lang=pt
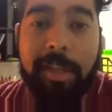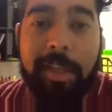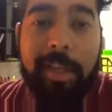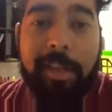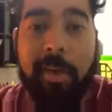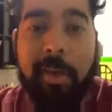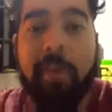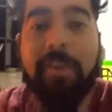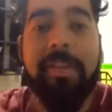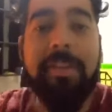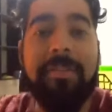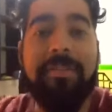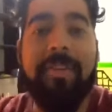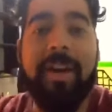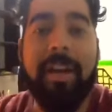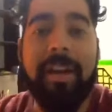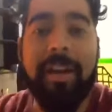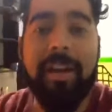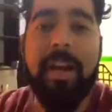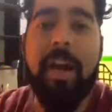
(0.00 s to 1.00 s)
Então, quando ele
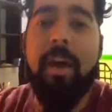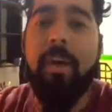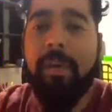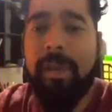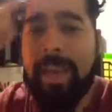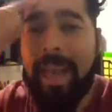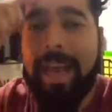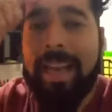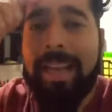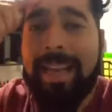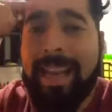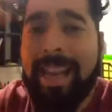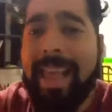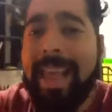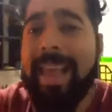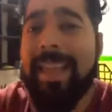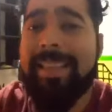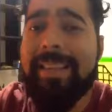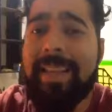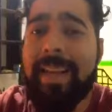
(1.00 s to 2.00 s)
fala, não, que a
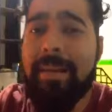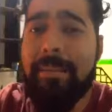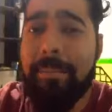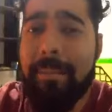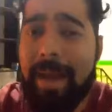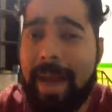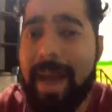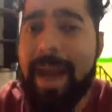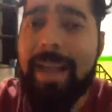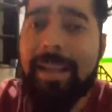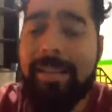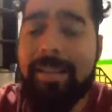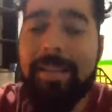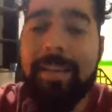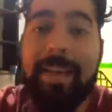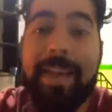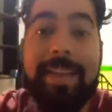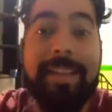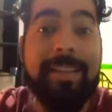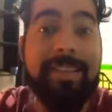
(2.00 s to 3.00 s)
letra
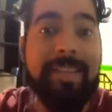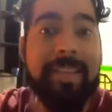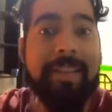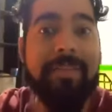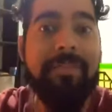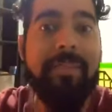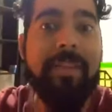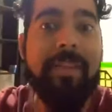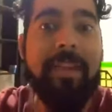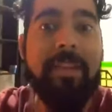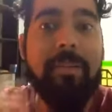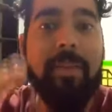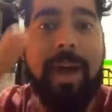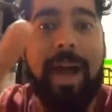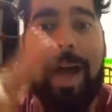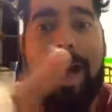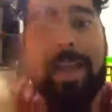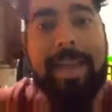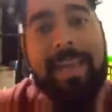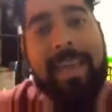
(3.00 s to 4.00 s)
mata, ele está se referindo
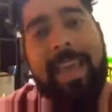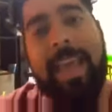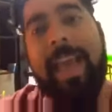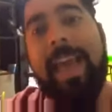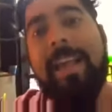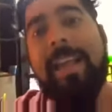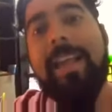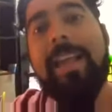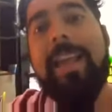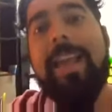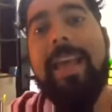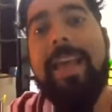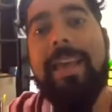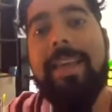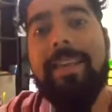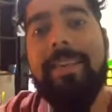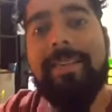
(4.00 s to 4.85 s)
àquela lei.